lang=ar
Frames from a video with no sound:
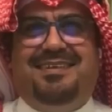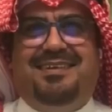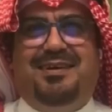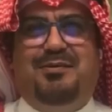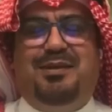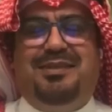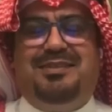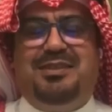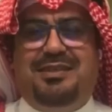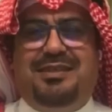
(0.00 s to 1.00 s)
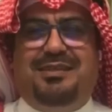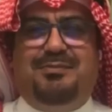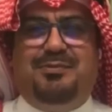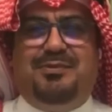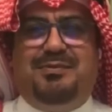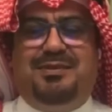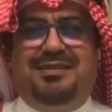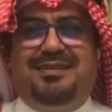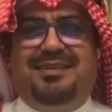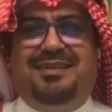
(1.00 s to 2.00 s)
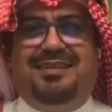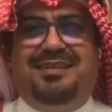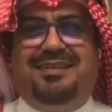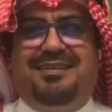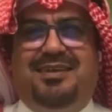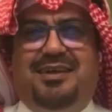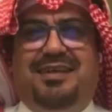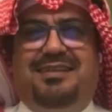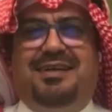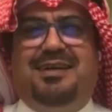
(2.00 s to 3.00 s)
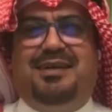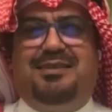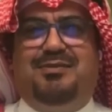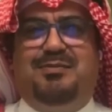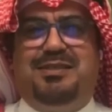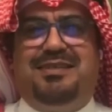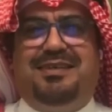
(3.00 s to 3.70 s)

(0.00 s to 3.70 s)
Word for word: اولا تصحيح يا ابو بدر التغريده كانت في المساء